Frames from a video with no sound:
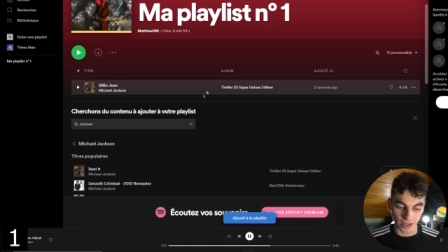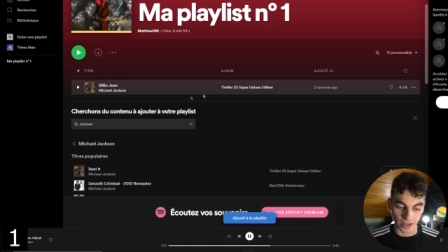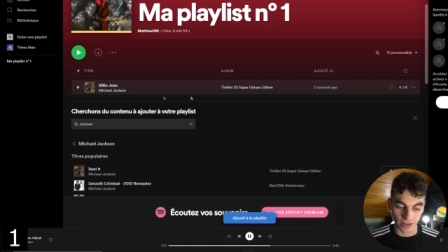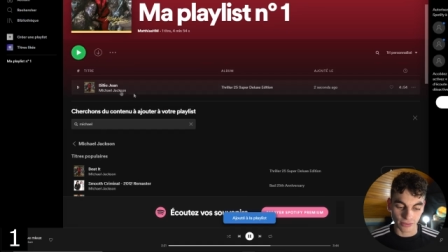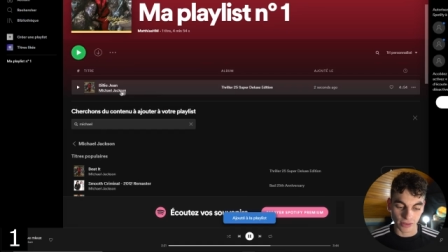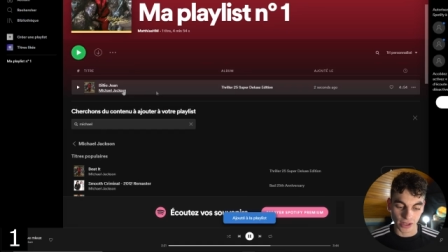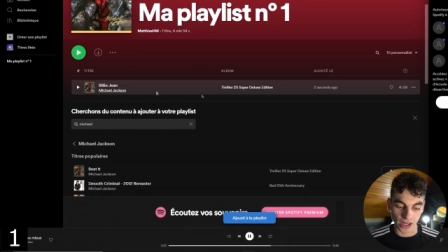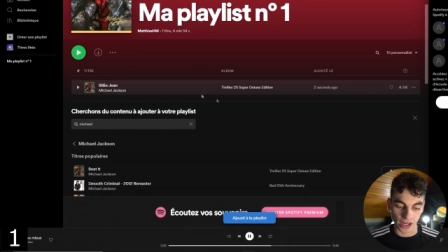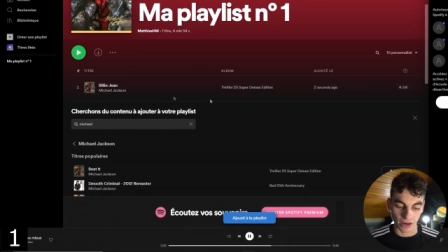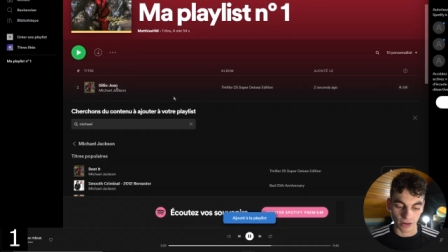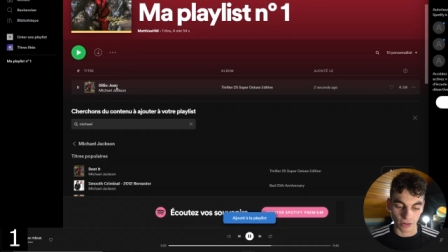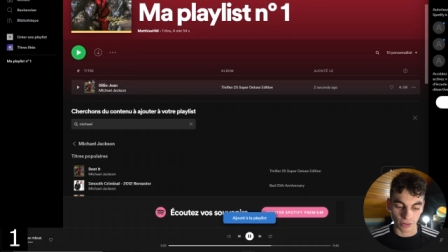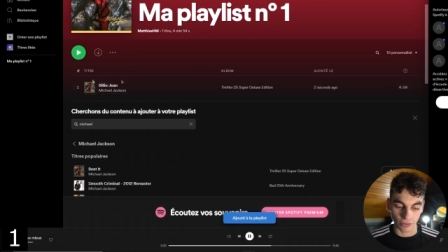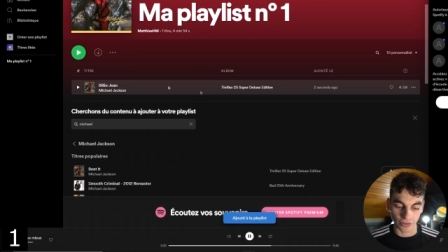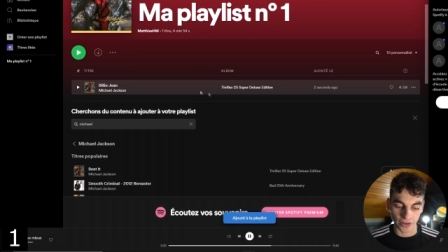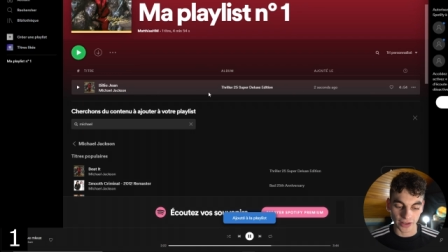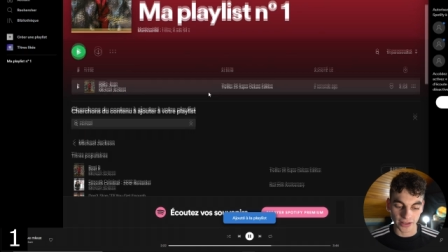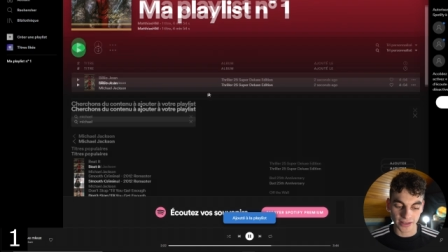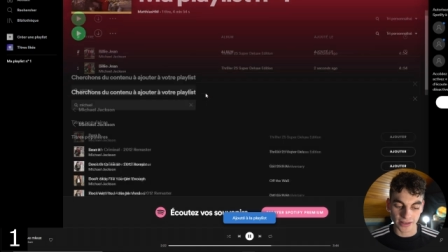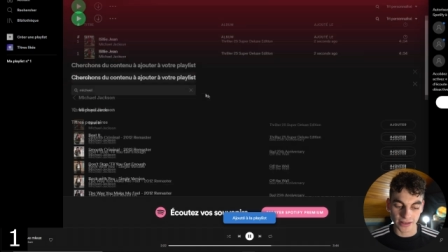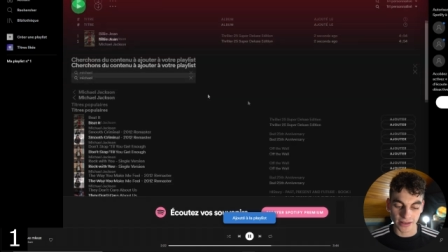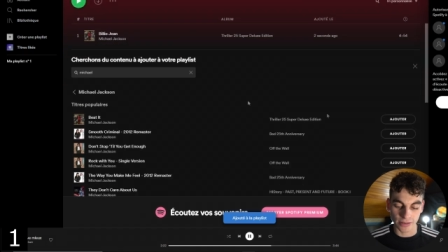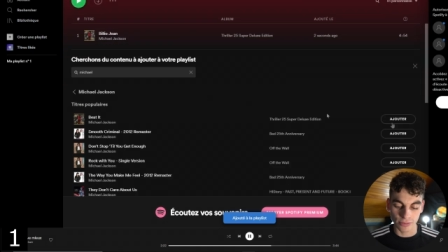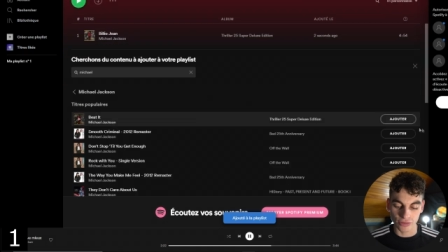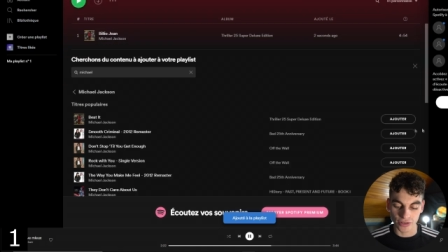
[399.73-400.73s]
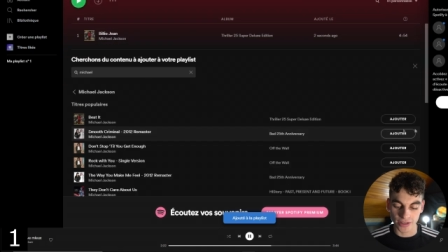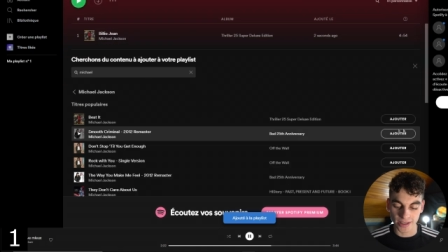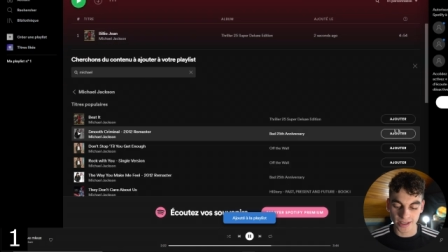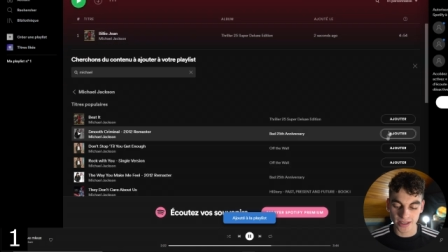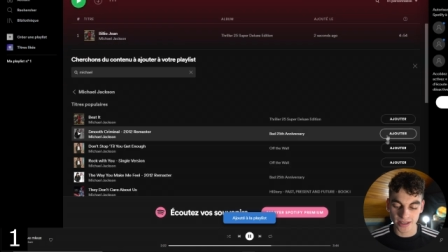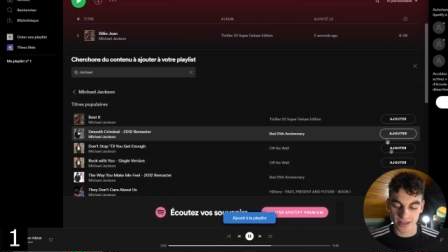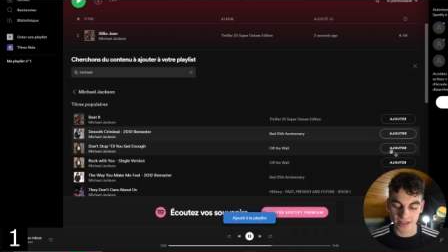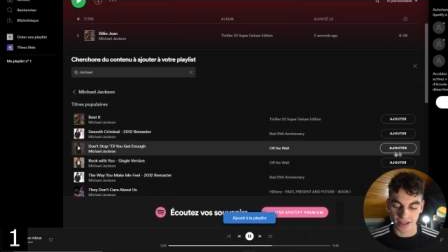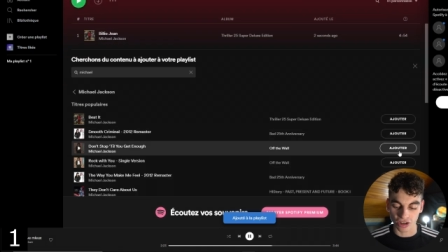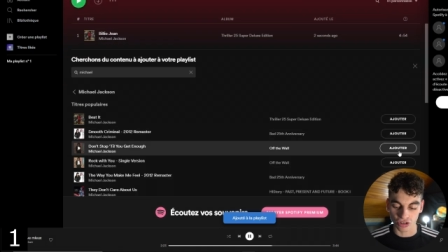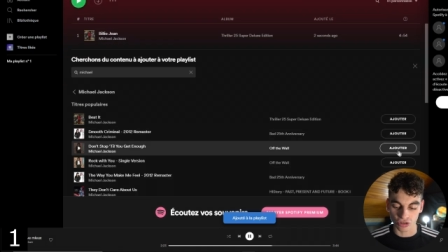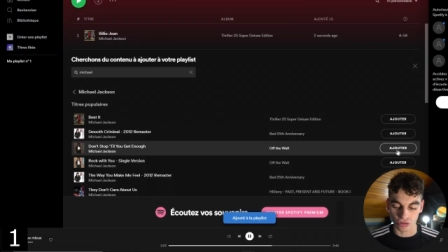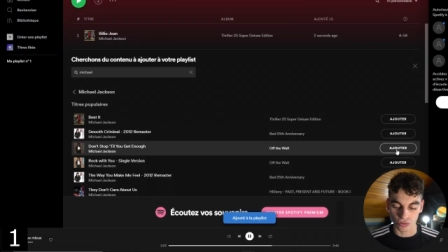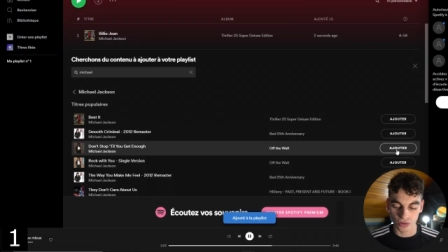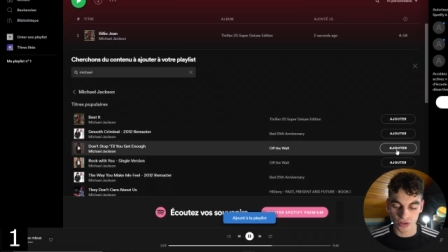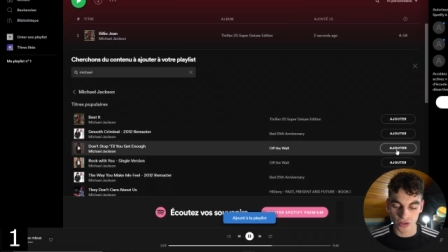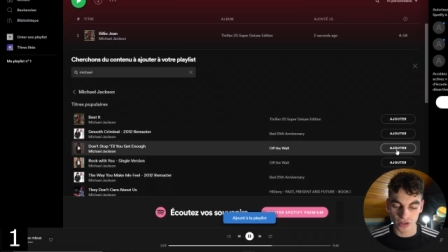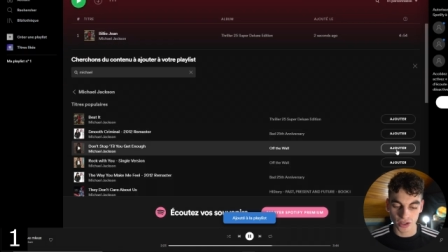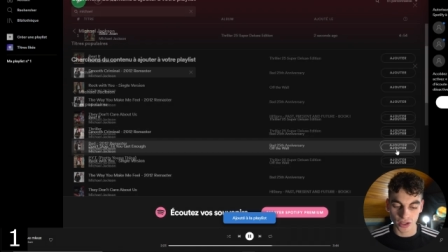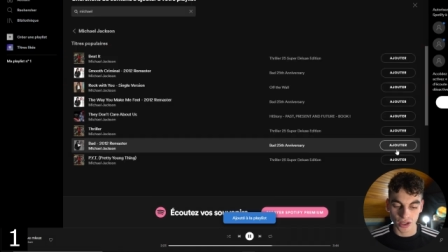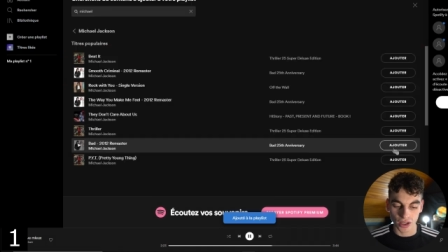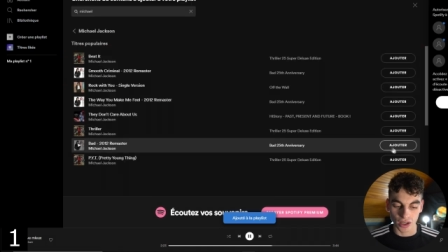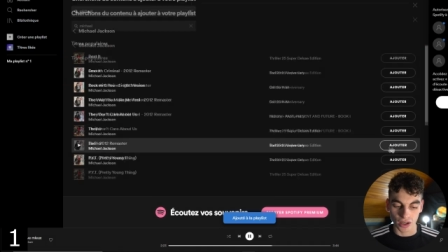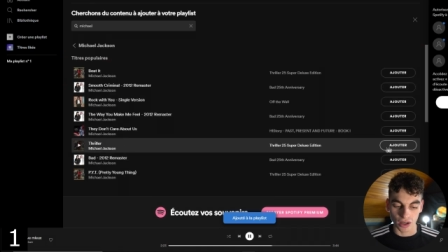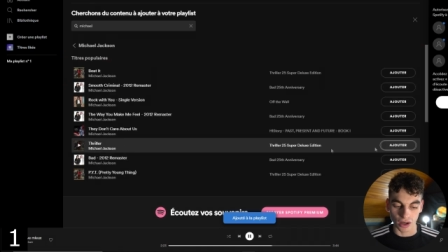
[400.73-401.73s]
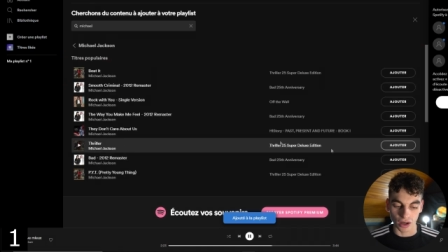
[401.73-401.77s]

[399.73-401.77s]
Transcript: et voilà, en fait, les musiques s'ajoutent.